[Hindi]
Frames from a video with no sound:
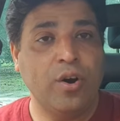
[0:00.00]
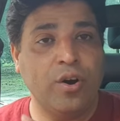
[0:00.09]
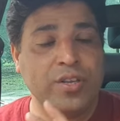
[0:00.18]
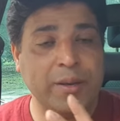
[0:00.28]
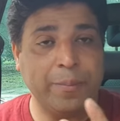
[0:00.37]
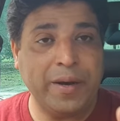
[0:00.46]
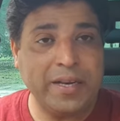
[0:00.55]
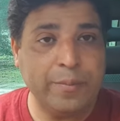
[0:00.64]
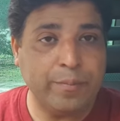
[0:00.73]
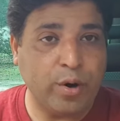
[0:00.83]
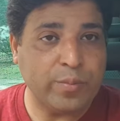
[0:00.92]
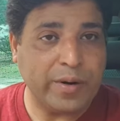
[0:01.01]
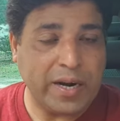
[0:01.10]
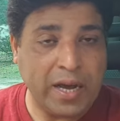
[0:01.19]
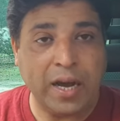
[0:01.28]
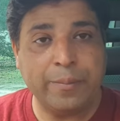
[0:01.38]
और ये बर्लिन बहुत
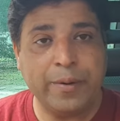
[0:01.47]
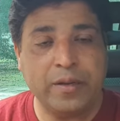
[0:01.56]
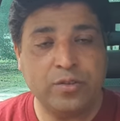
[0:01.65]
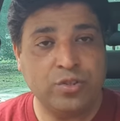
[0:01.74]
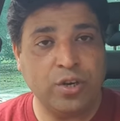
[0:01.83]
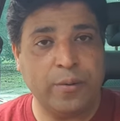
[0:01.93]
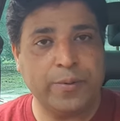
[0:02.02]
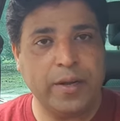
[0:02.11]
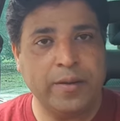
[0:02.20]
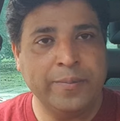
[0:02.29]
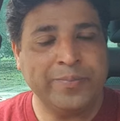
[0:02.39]
बड़ा हब है जॉब का